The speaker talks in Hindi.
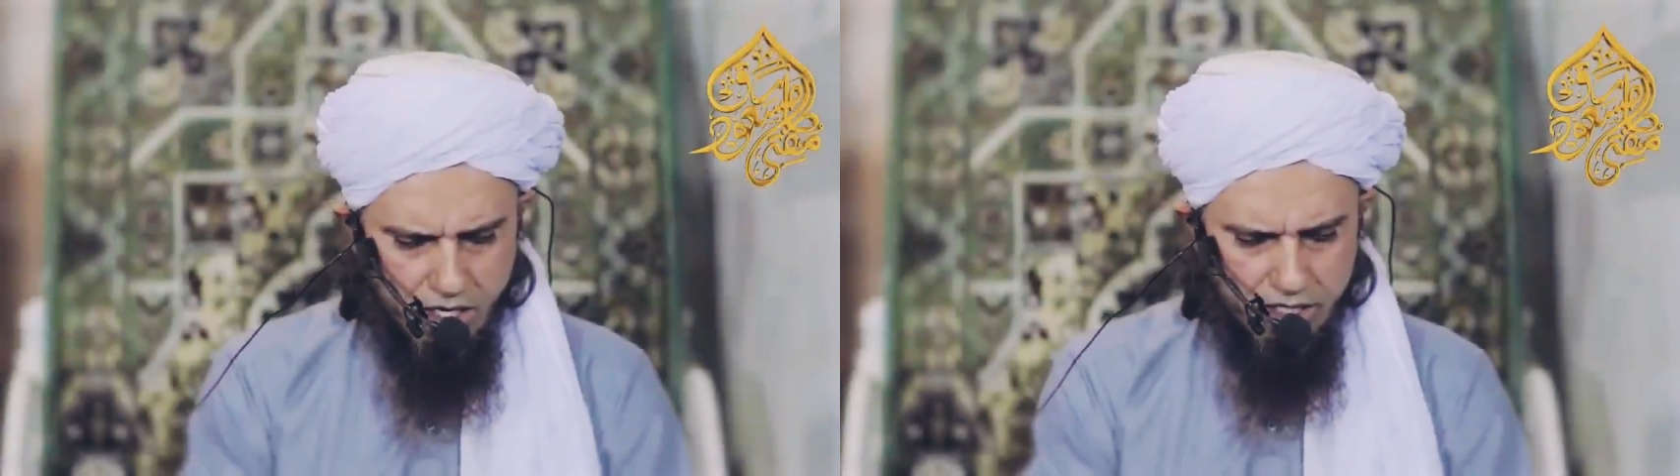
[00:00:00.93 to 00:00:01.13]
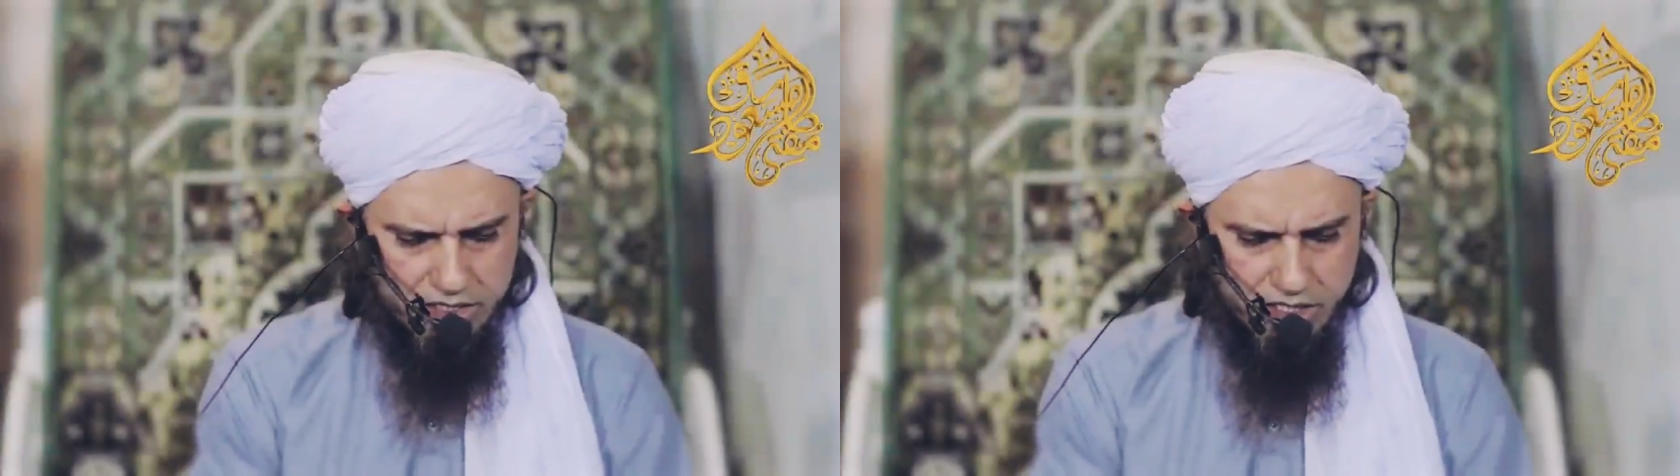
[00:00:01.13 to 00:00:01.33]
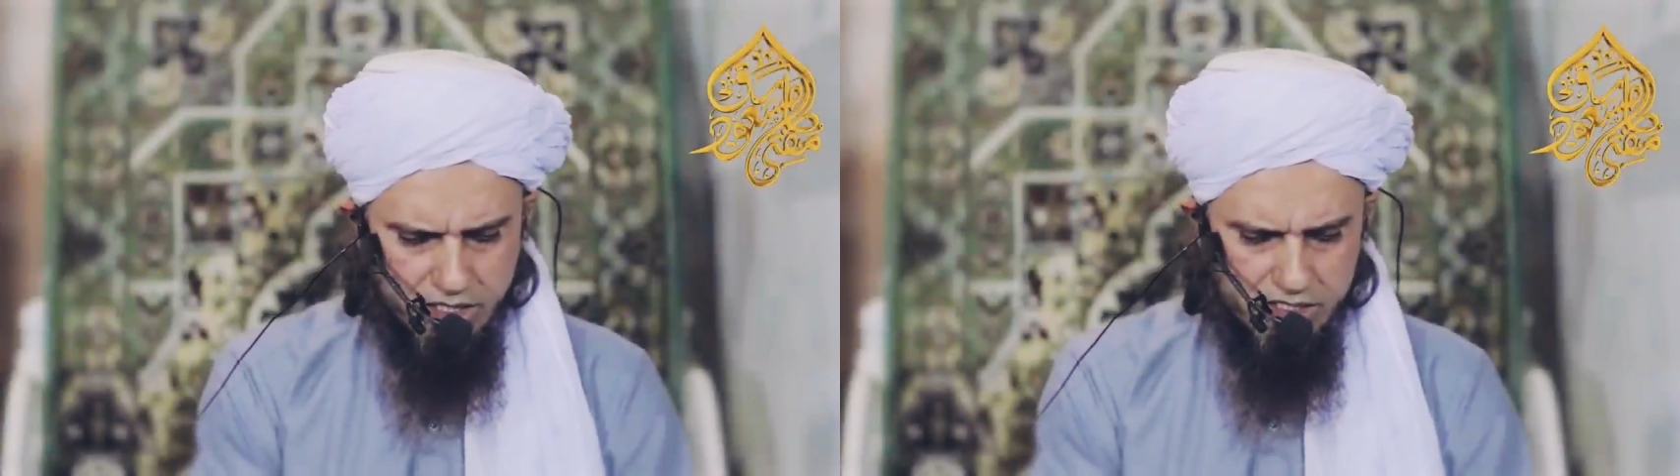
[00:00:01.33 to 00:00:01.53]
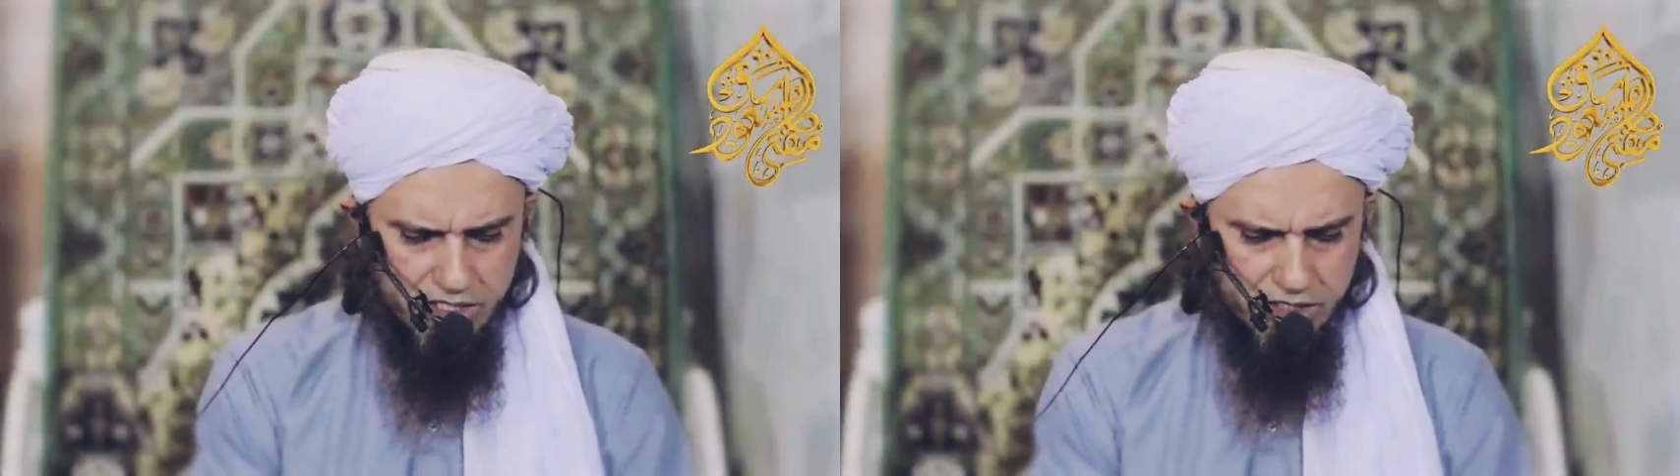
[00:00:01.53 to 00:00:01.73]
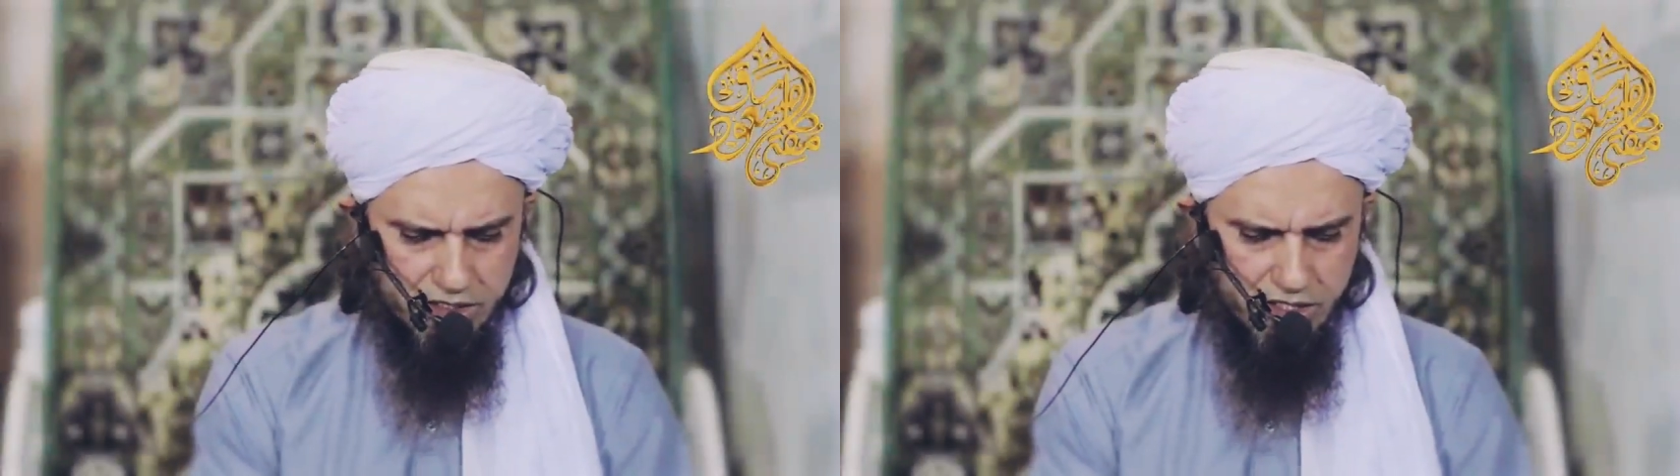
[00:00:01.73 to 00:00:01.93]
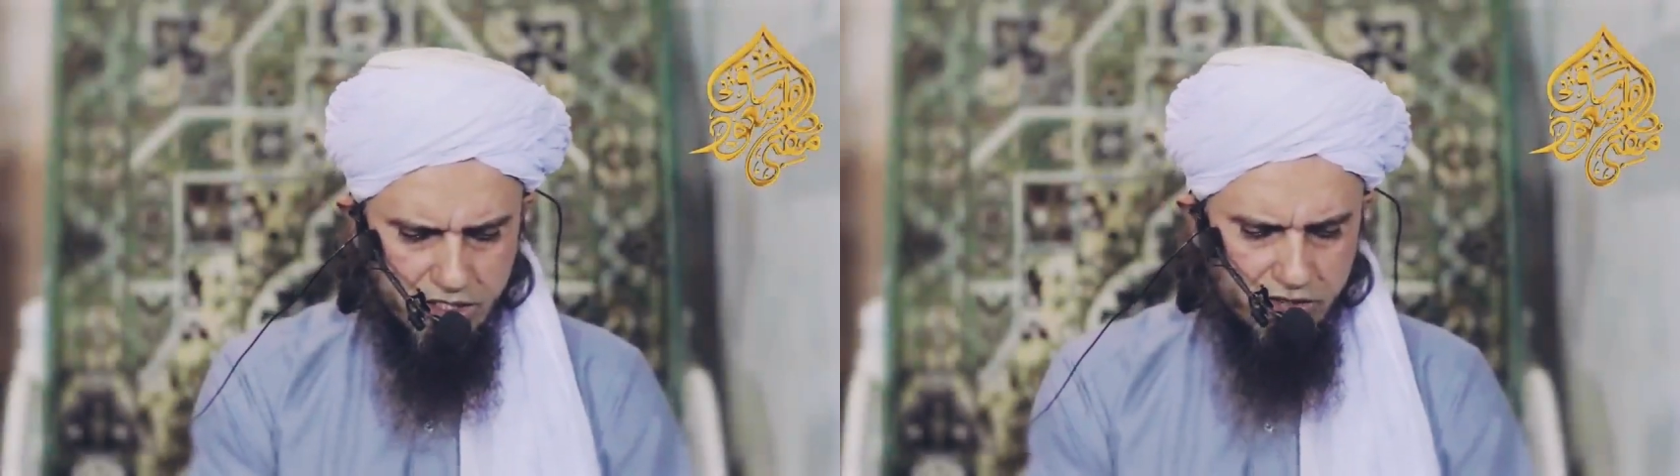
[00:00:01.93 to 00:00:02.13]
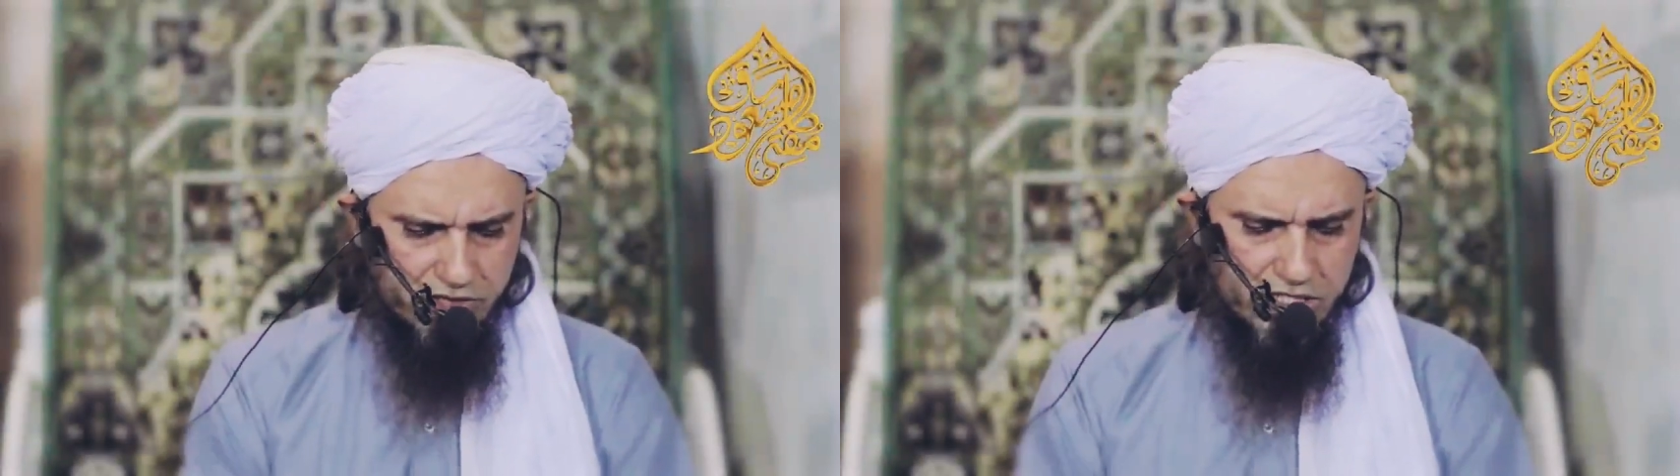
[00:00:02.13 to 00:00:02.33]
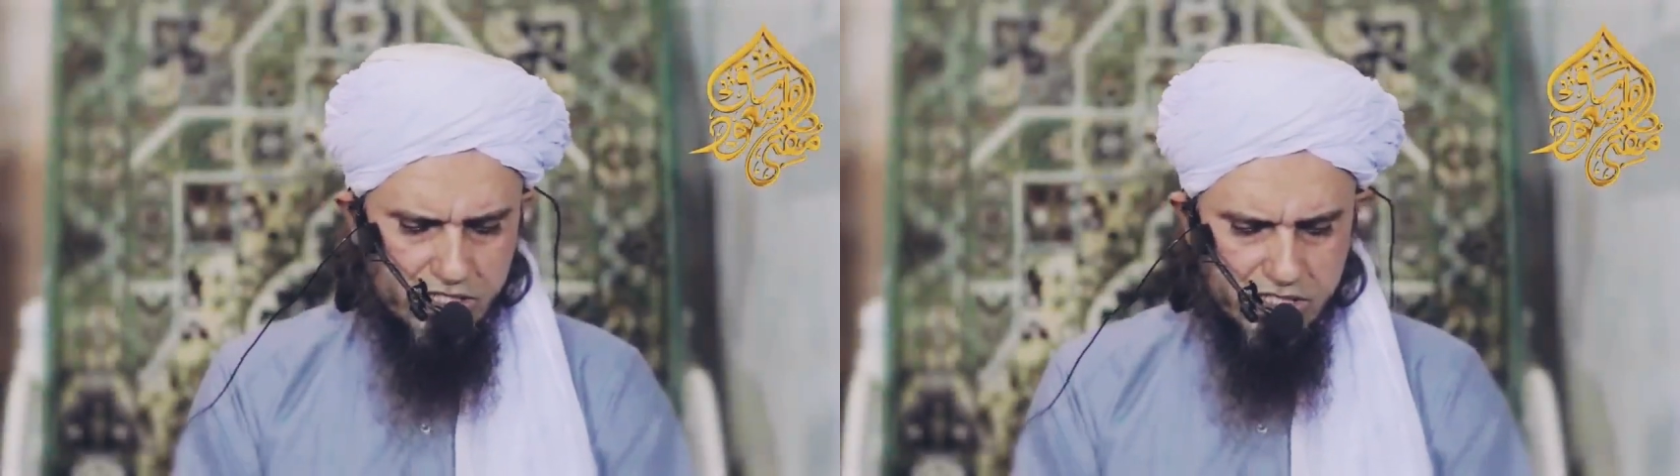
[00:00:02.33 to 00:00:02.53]
आजकल सर्दी की
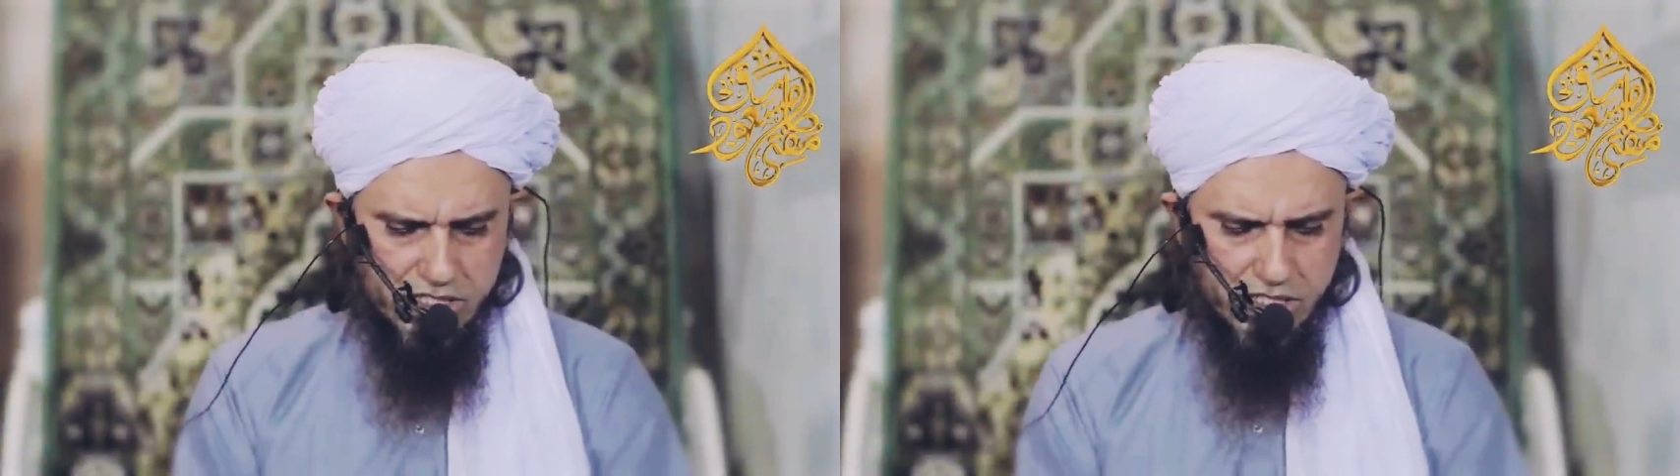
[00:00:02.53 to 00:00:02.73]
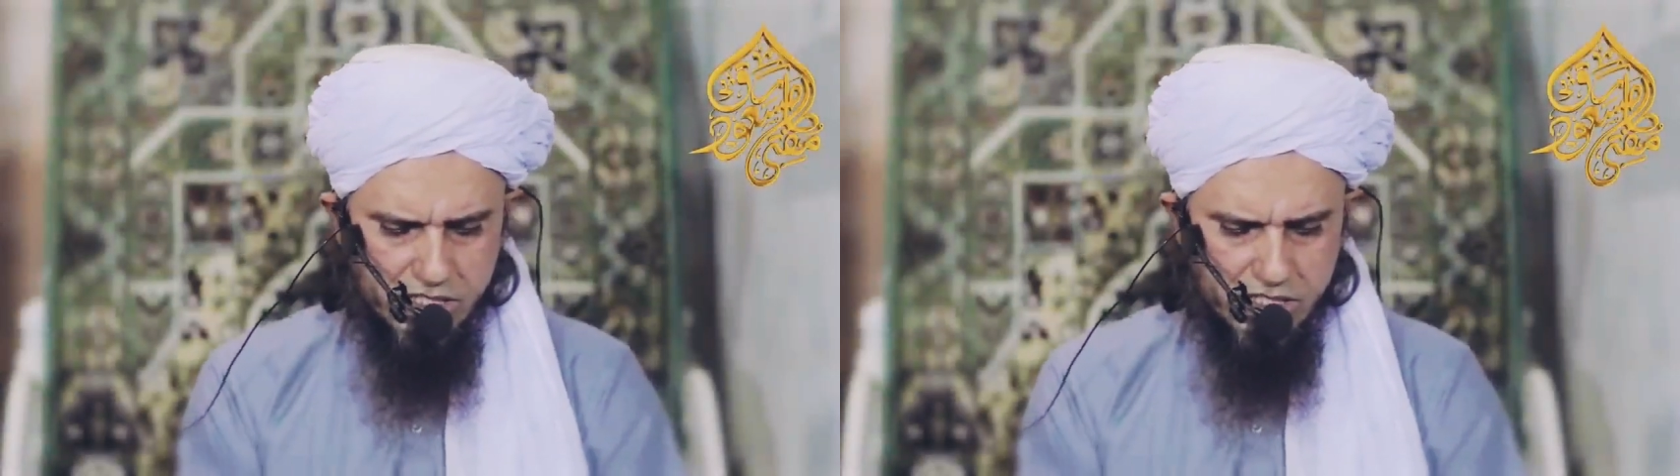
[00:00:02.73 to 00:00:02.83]
वजह से